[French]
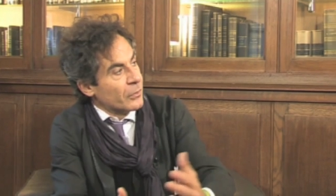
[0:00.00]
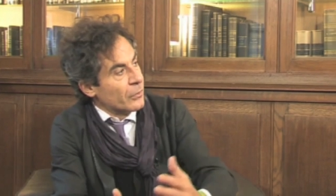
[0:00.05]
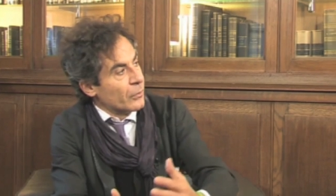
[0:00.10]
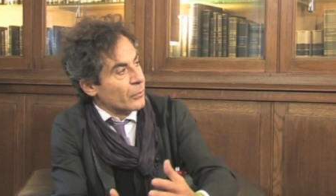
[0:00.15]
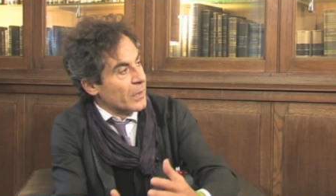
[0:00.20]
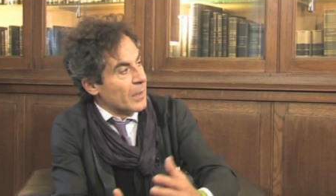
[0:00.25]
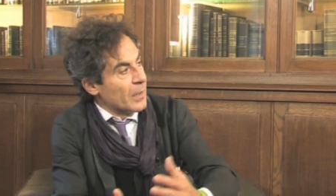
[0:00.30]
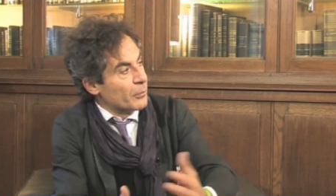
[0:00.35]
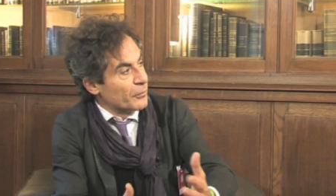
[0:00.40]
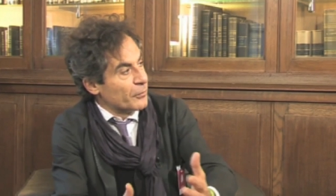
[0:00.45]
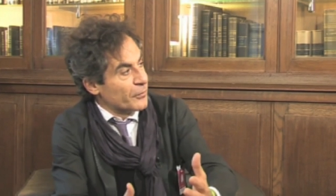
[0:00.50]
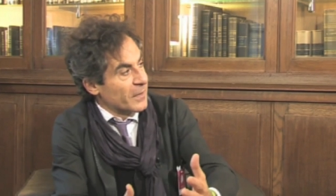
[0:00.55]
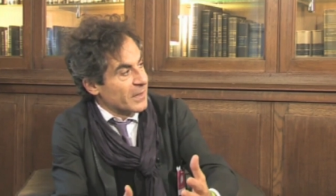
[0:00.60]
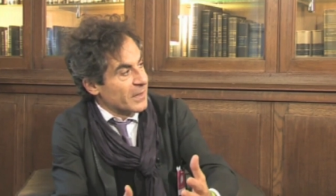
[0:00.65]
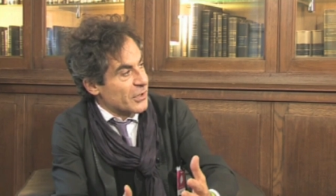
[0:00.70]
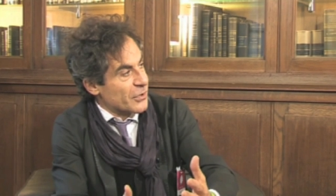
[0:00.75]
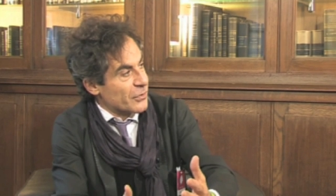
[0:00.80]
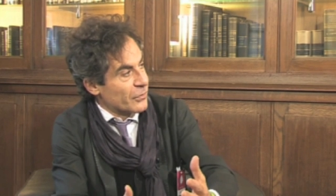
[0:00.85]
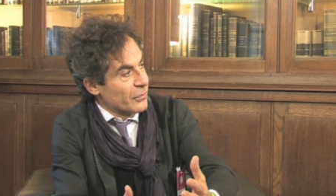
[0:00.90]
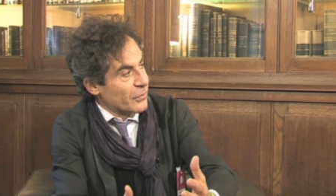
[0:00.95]
qu'on a pu
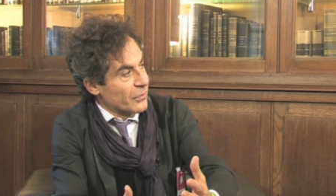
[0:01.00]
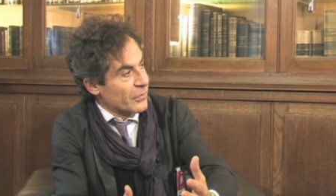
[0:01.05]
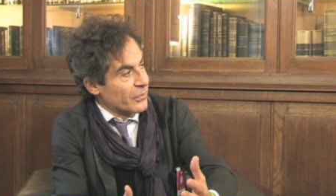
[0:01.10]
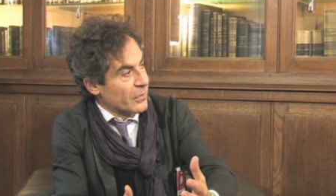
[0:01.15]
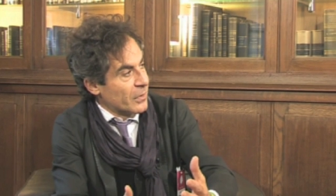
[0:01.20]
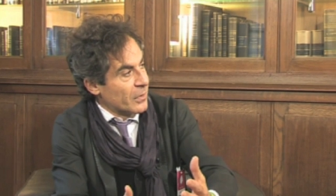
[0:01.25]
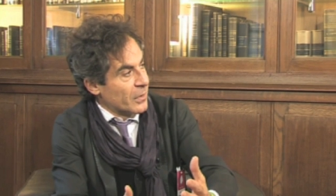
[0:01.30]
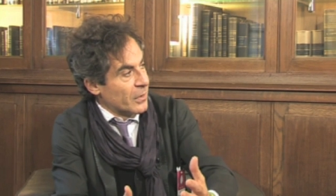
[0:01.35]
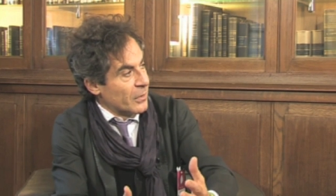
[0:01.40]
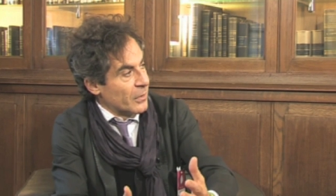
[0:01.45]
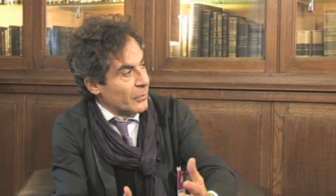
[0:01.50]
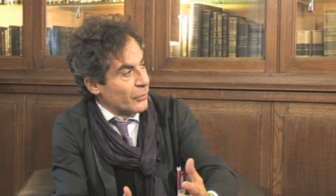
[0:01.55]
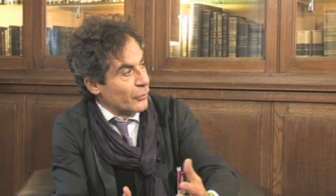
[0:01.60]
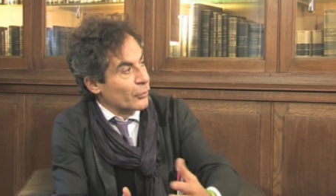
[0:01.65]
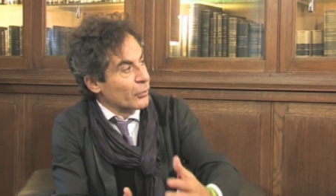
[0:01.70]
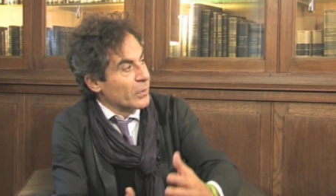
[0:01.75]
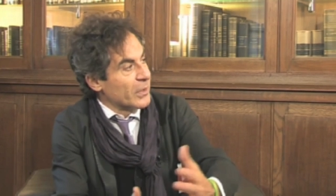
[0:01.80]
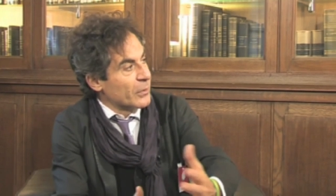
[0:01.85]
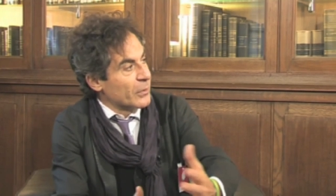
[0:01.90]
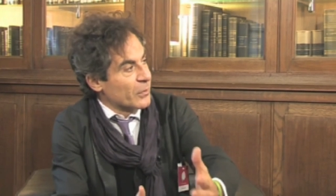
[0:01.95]
faire des choses
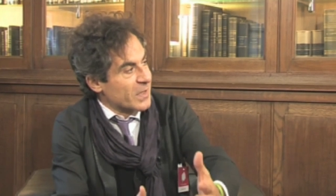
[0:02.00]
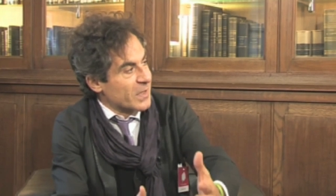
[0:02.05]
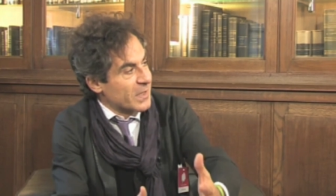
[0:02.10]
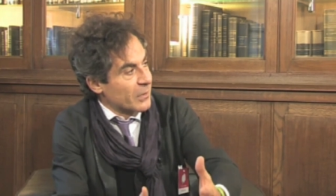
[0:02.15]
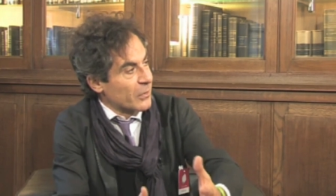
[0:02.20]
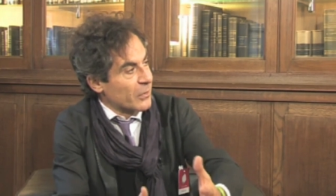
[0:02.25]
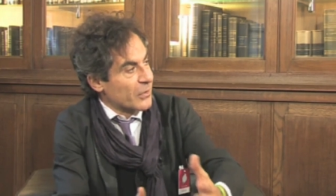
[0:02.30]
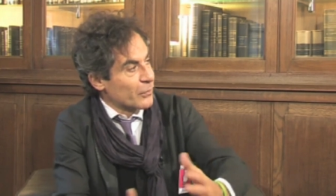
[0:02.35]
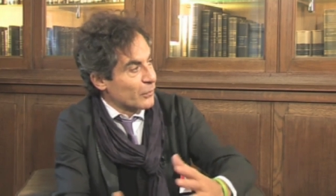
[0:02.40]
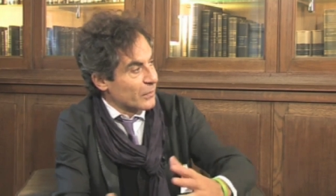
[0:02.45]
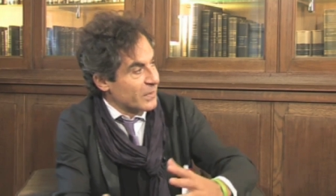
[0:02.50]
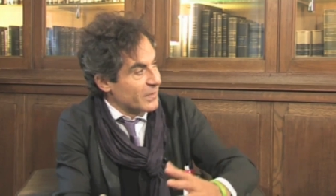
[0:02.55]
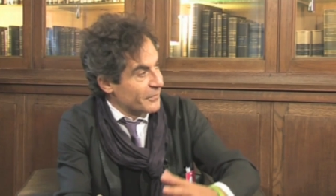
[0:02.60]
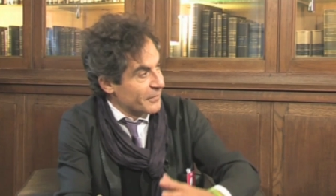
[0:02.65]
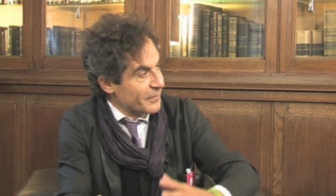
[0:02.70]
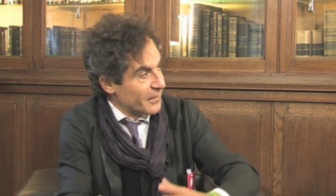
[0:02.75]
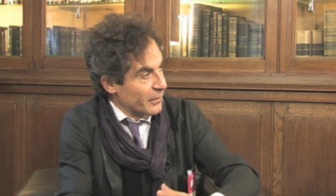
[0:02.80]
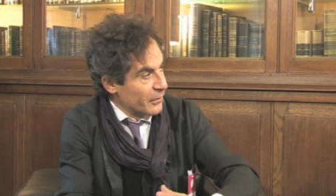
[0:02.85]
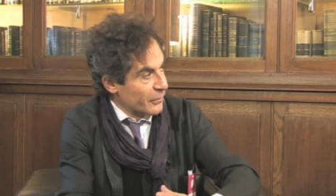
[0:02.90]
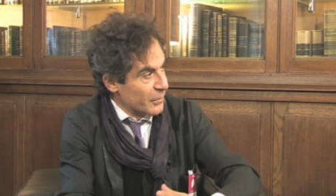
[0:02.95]
dont les conséquences sont
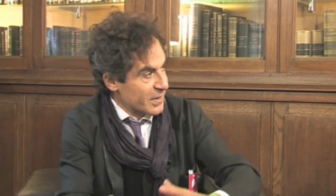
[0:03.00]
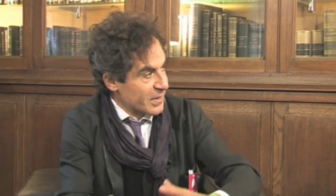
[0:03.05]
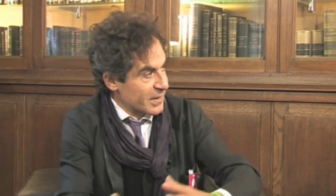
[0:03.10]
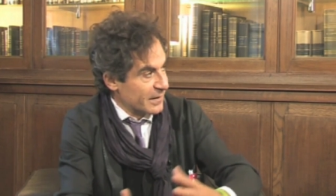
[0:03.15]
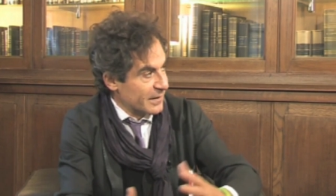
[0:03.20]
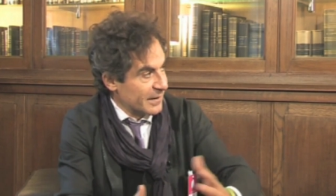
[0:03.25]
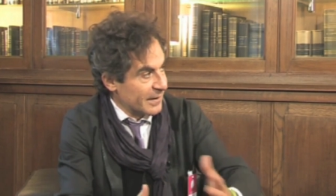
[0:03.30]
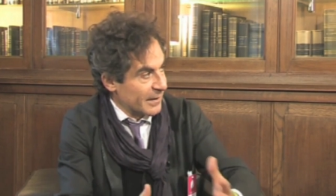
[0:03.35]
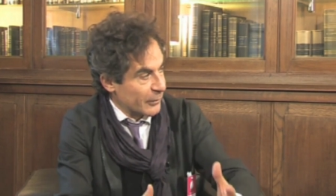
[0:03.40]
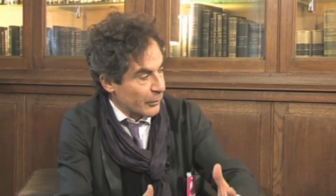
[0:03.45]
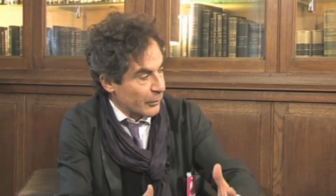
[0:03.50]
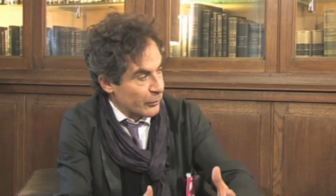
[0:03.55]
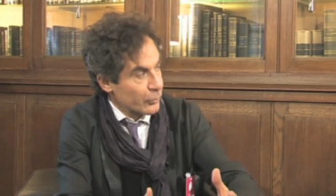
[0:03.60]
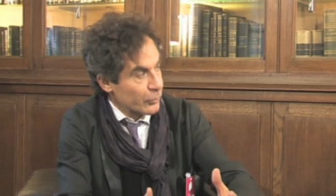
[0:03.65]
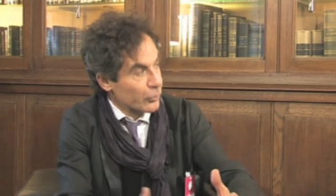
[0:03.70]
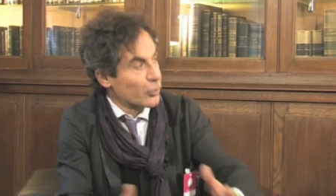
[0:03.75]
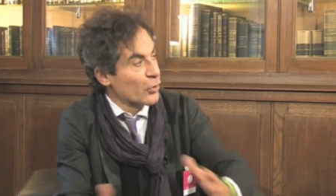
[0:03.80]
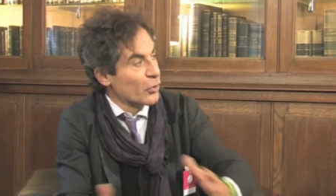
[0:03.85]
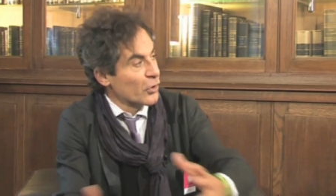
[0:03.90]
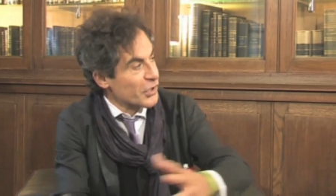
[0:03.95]
différentes de ce qui était
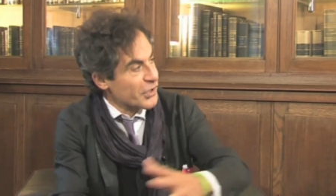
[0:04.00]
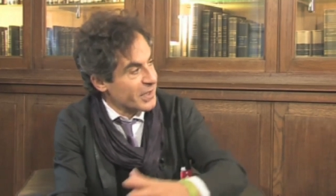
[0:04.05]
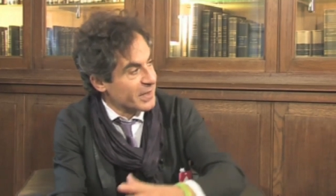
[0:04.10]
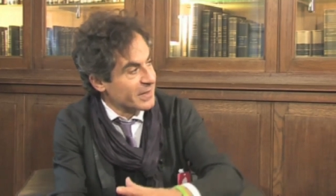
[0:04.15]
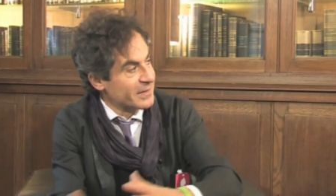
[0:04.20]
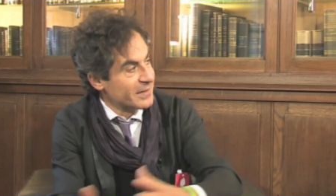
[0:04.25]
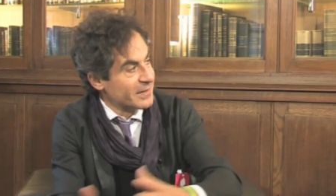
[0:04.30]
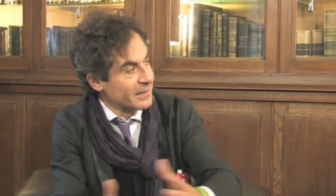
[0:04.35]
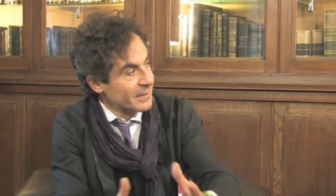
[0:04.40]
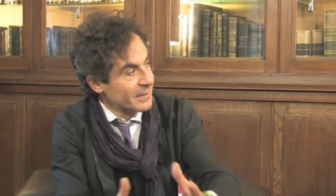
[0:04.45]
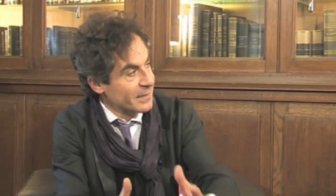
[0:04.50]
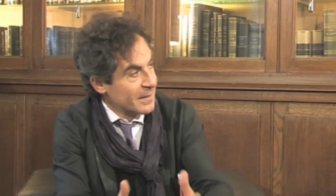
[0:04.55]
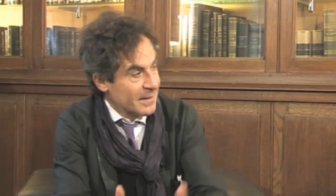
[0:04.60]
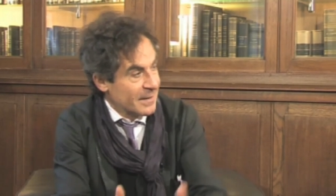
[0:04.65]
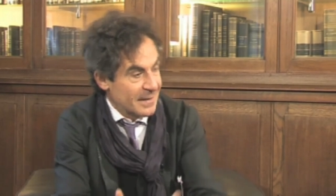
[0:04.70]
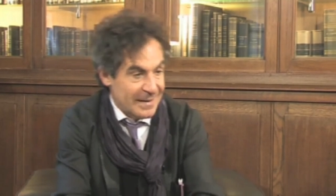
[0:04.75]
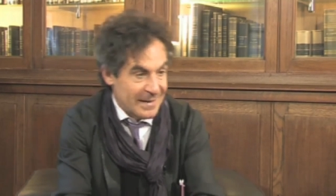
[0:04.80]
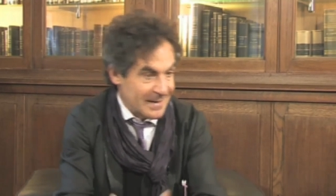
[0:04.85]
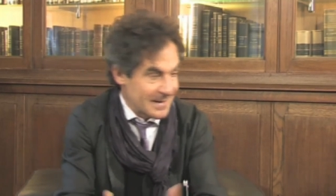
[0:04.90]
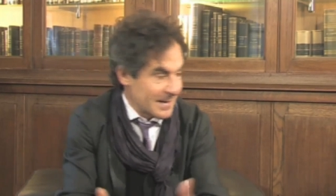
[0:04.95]
attendu, corriger le tir,
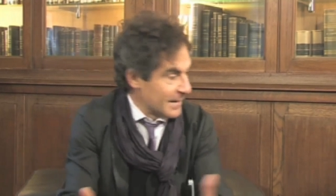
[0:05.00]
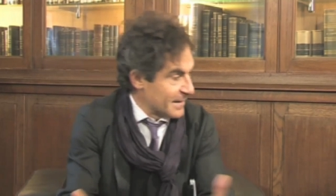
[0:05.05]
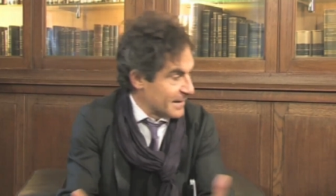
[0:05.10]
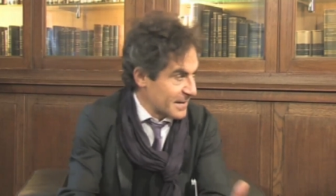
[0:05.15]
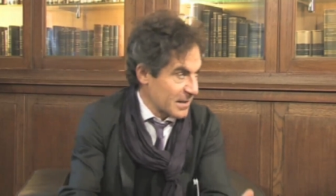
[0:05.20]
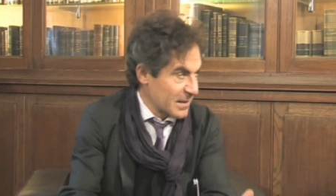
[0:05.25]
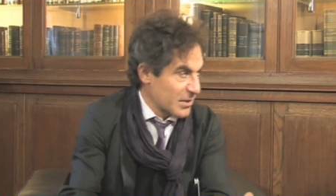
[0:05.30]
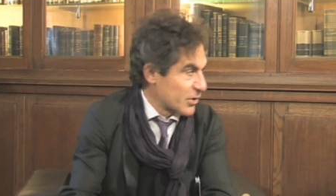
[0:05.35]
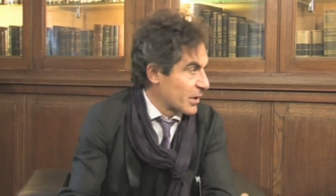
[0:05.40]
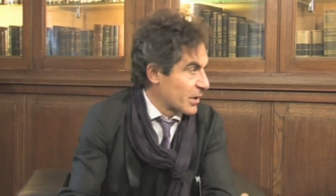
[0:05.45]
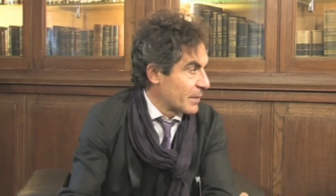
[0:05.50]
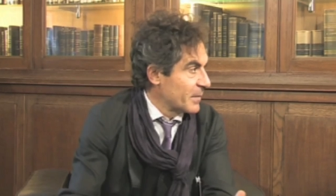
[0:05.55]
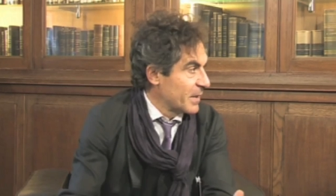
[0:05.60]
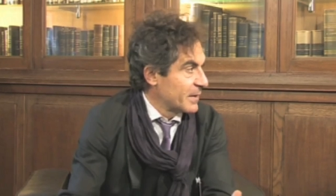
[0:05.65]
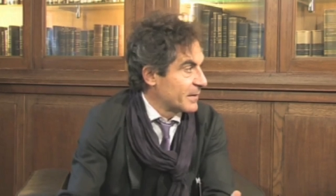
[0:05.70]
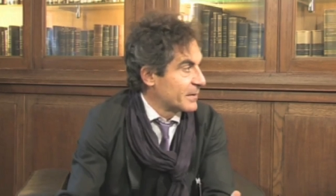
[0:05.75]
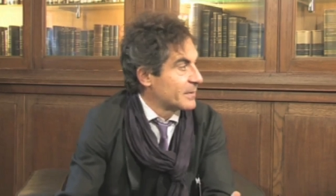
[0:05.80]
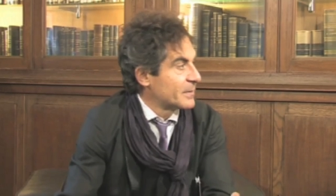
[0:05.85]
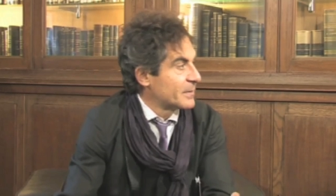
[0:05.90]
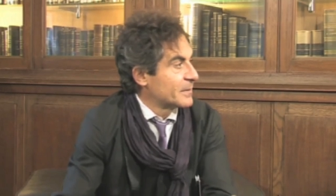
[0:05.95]
et ça ne cesse
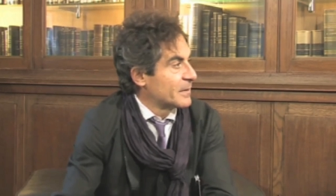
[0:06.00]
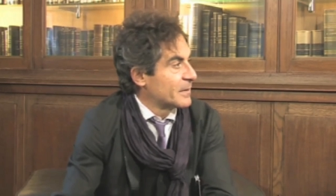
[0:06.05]
jamais.